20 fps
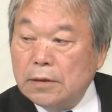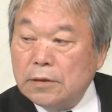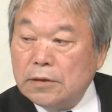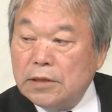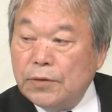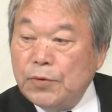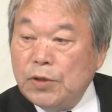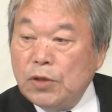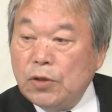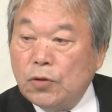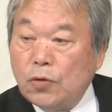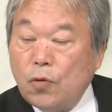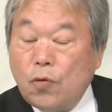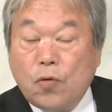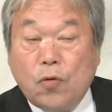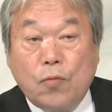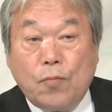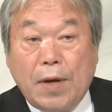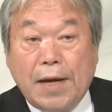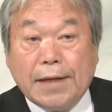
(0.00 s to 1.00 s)
自民
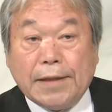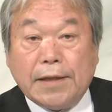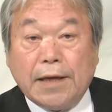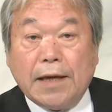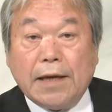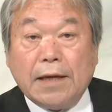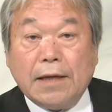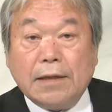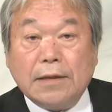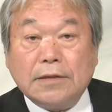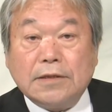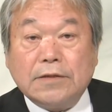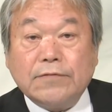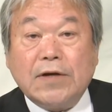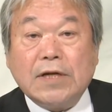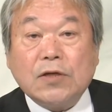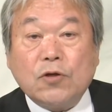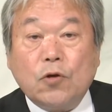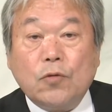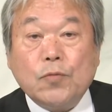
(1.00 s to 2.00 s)
党前で
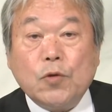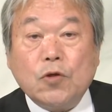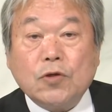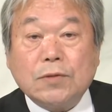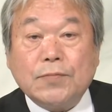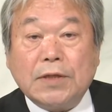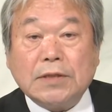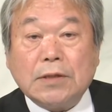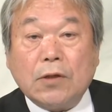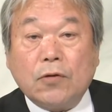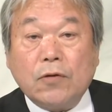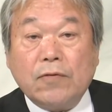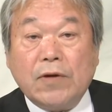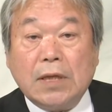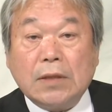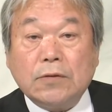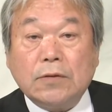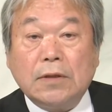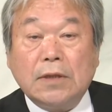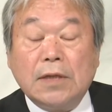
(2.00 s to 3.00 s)
座り込みをしましたこれ
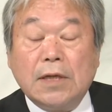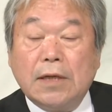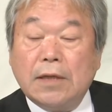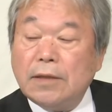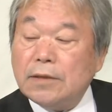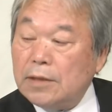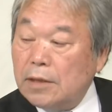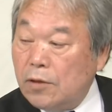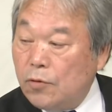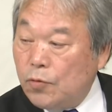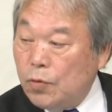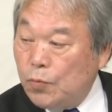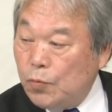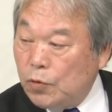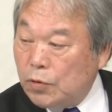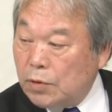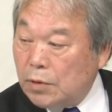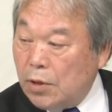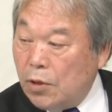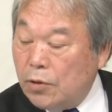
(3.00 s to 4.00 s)
はあの先ほど
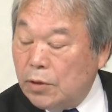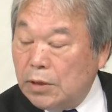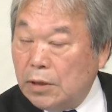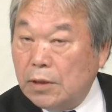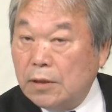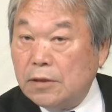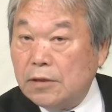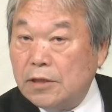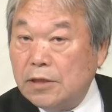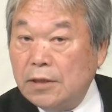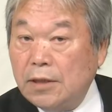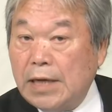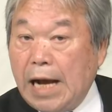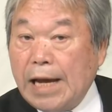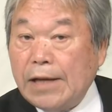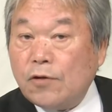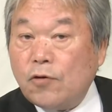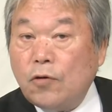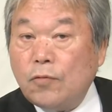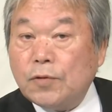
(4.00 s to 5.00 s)
も言ったように
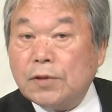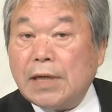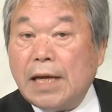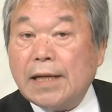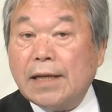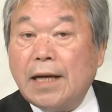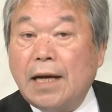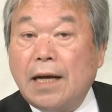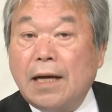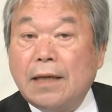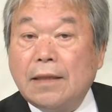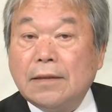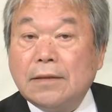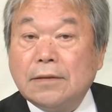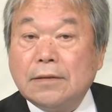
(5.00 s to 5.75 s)
外交部会が